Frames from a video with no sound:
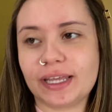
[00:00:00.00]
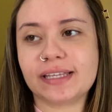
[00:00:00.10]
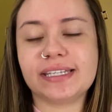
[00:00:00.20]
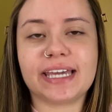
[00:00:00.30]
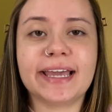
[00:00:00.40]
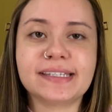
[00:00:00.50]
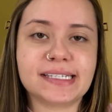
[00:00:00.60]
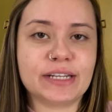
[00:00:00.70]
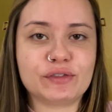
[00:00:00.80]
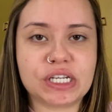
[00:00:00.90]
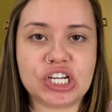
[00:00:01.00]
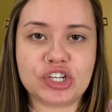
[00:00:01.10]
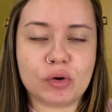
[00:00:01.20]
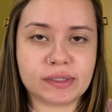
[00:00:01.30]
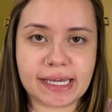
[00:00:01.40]
assim, esses livros a
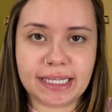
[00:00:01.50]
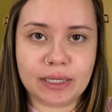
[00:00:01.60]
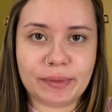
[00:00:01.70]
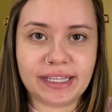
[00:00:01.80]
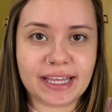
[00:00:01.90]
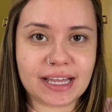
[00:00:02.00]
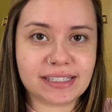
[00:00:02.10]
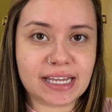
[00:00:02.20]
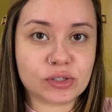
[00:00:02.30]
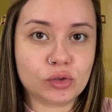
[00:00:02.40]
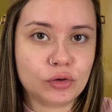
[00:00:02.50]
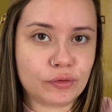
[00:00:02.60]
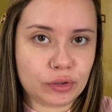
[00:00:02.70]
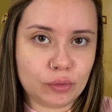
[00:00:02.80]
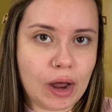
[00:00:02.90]
gente consegue também ter acesso no
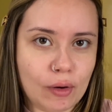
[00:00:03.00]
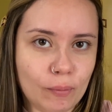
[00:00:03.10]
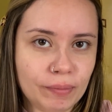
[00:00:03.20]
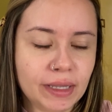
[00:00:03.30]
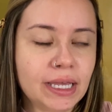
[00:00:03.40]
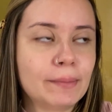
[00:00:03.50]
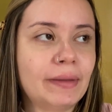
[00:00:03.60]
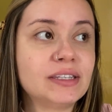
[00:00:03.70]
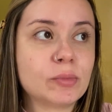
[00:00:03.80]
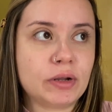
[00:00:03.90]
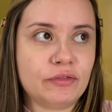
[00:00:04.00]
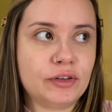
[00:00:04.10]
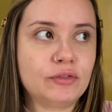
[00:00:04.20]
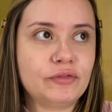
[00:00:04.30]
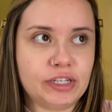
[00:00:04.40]
virtual, mas eu
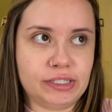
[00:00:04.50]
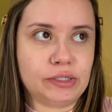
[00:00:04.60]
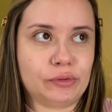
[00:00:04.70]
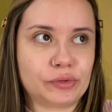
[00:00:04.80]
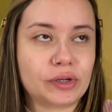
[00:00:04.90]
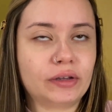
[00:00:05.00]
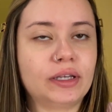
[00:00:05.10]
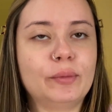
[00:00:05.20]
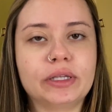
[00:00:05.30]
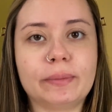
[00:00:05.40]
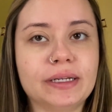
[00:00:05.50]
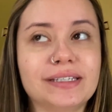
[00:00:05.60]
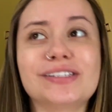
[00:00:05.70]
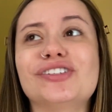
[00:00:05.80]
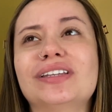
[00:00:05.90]
prefiro o físico, só que eu tenho muita
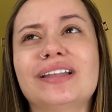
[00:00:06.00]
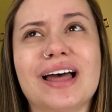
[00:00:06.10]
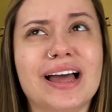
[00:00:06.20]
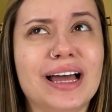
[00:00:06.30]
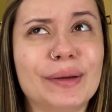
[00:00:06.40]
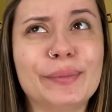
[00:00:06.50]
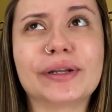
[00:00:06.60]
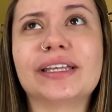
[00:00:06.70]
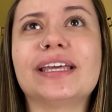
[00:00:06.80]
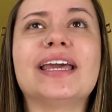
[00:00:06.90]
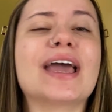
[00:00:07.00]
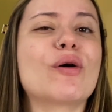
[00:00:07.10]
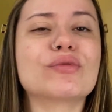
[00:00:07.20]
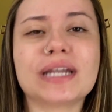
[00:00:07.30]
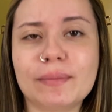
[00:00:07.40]
preguiça de ir lá, porque é
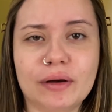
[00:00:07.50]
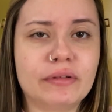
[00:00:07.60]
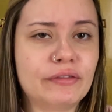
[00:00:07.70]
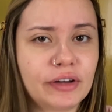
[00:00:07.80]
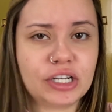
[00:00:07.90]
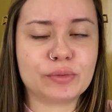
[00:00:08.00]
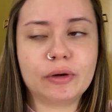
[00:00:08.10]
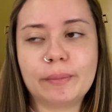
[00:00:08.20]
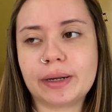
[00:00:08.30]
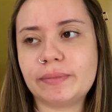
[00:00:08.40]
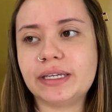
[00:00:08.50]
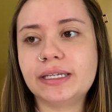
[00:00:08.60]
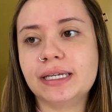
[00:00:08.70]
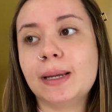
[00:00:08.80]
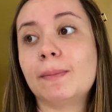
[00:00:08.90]
contramão, é fora de mão pra
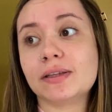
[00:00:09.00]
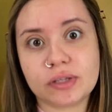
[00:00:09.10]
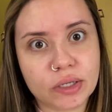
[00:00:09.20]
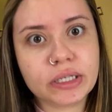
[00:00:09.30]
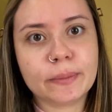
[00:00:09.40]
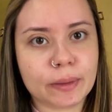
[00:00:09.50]
mim, mas eu tenho que ir pra